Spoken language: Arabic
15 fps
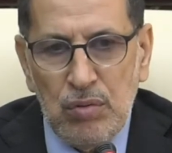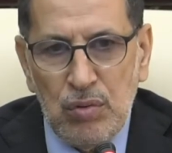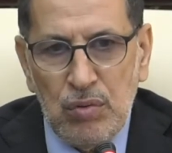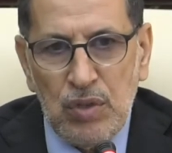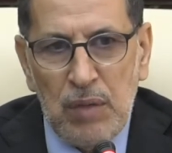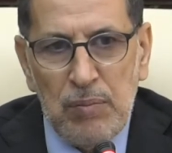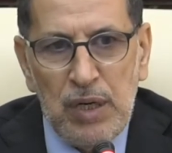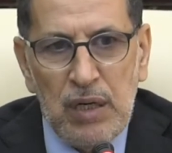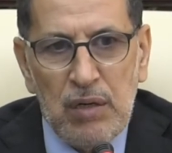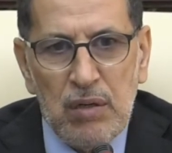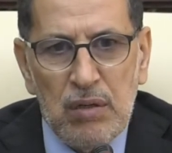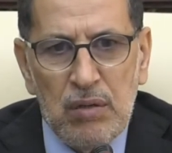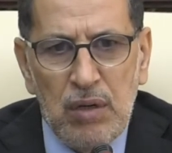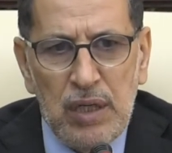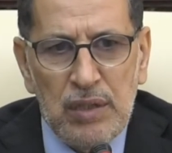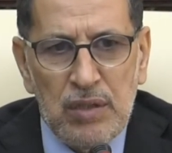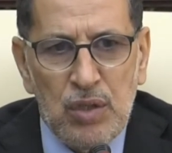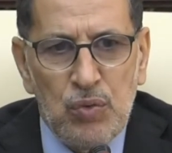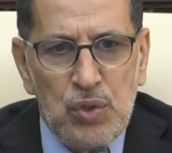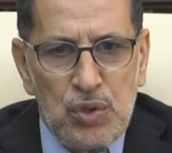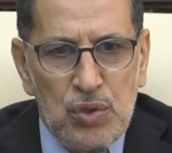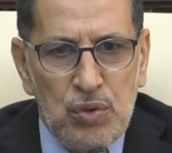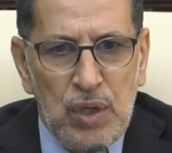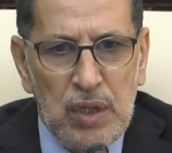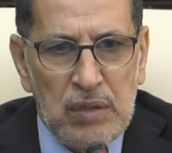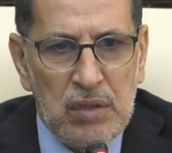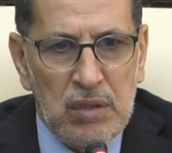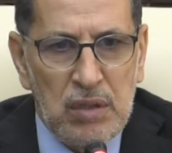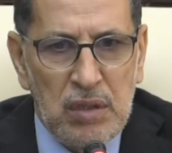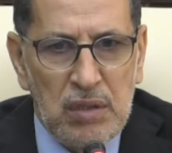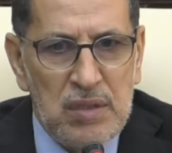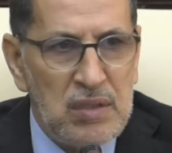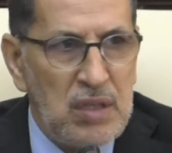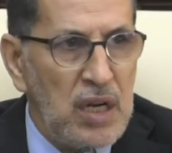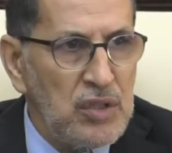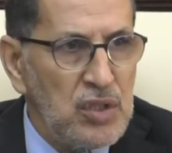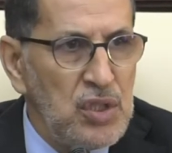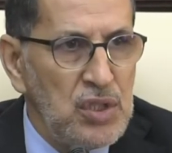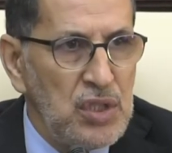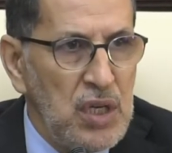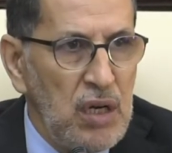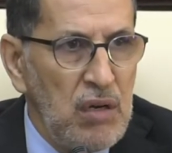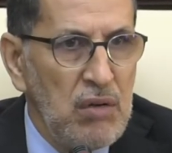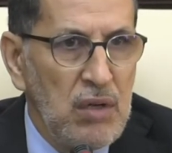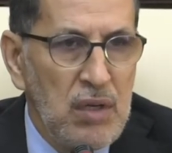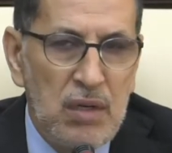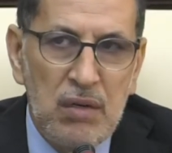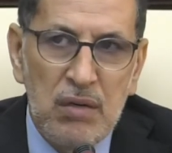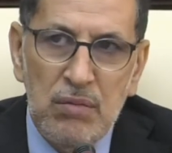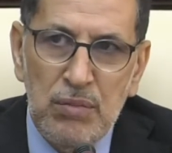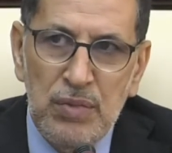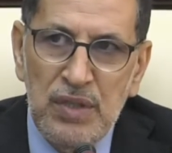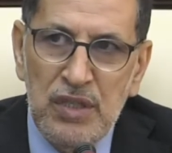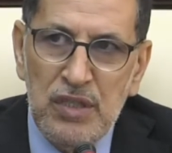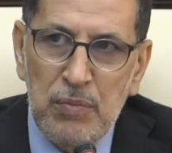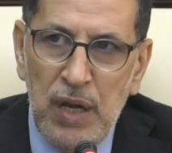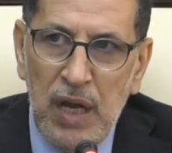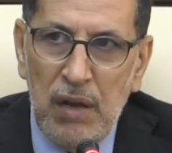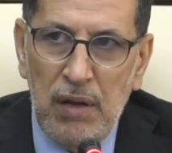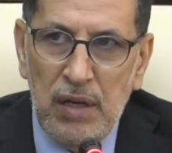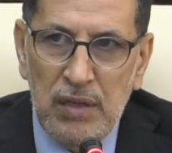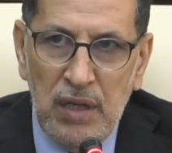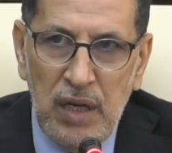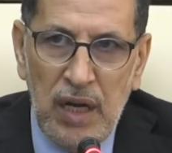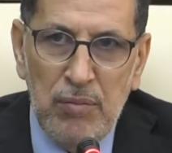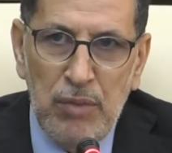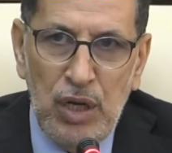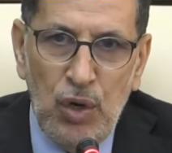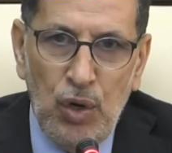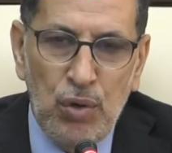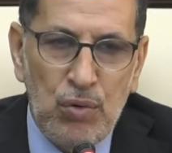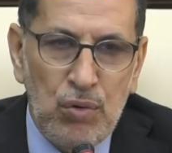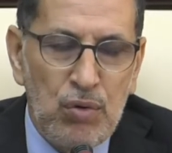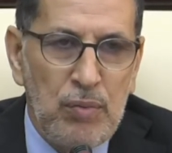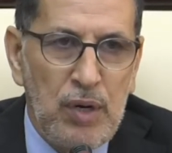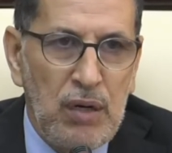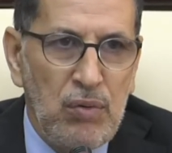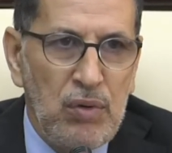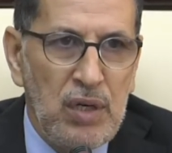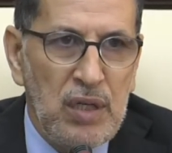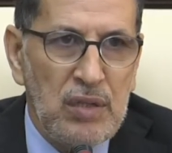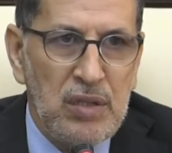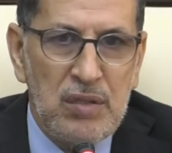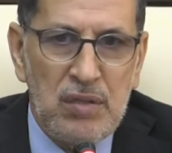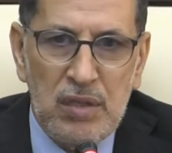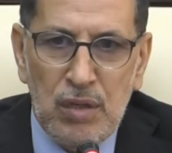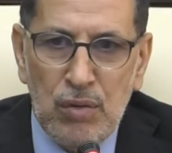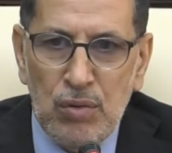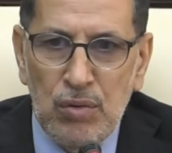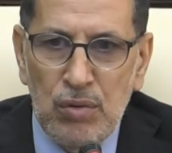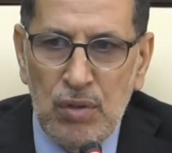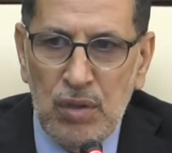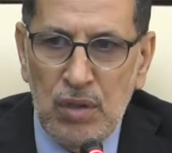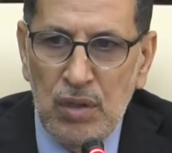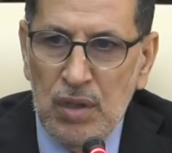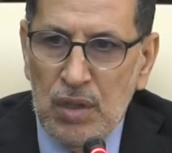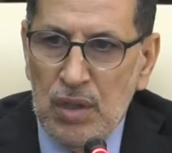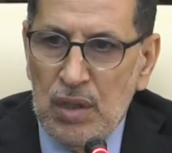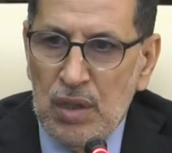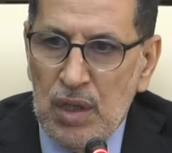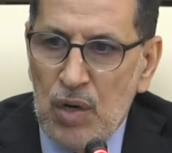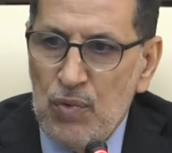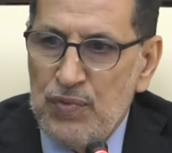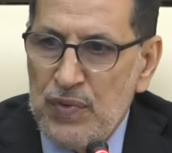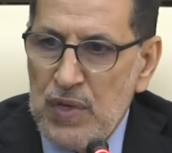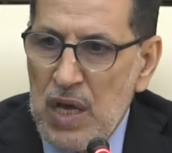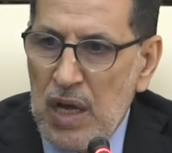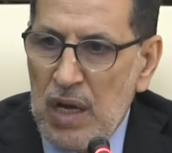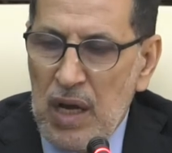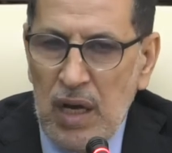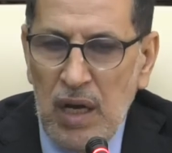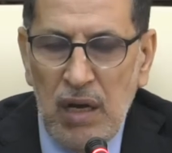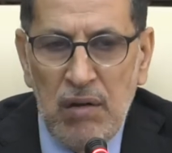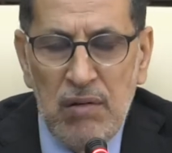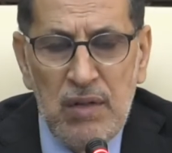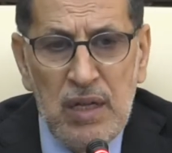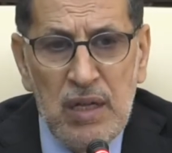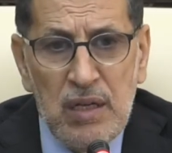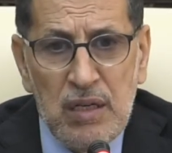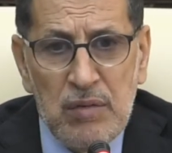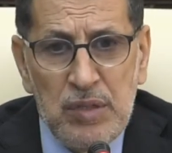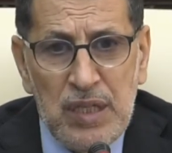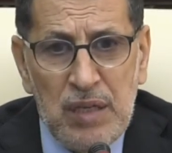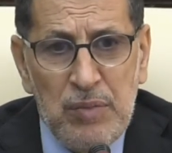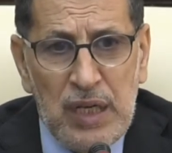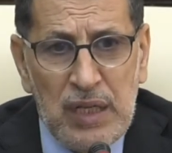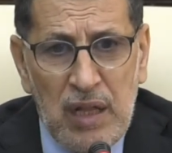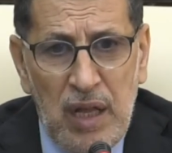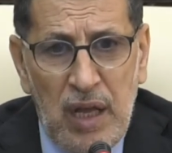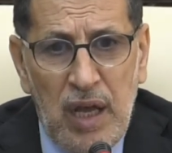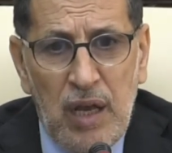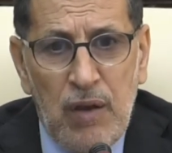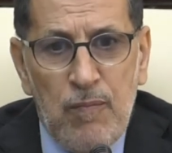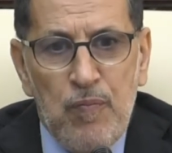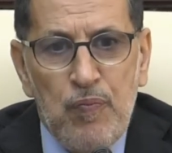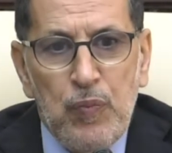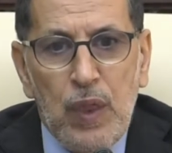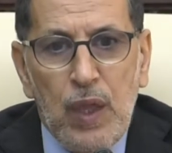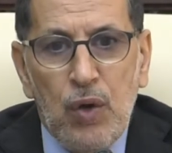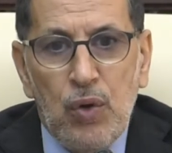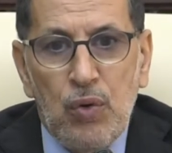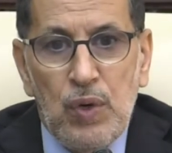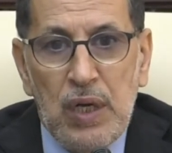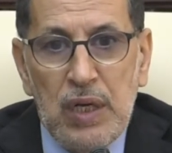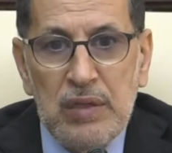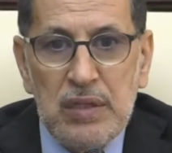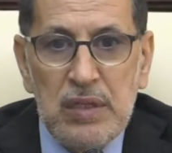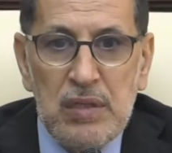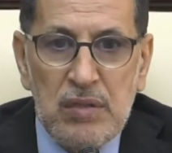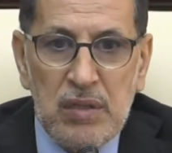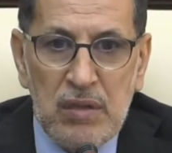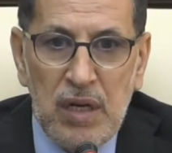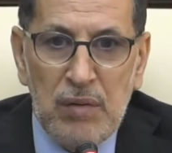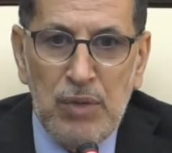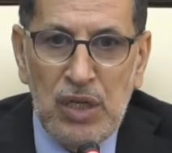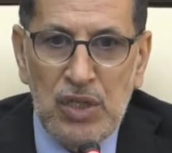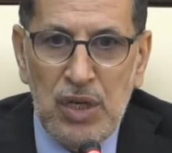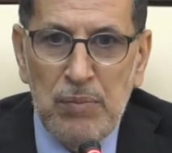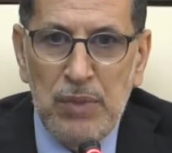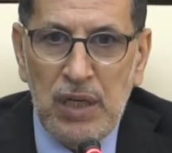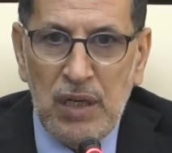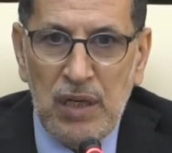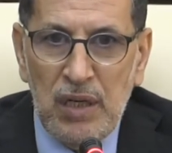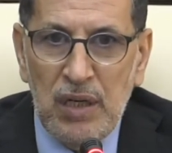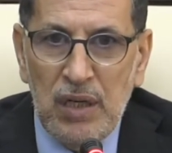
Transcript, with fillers: تعتبر واحد توجهات آه، استراتيجية بالنسبة لعمل الحكومة والتي سنكون أوفياء لها بطبيعة الحال والتي ستعمل جميع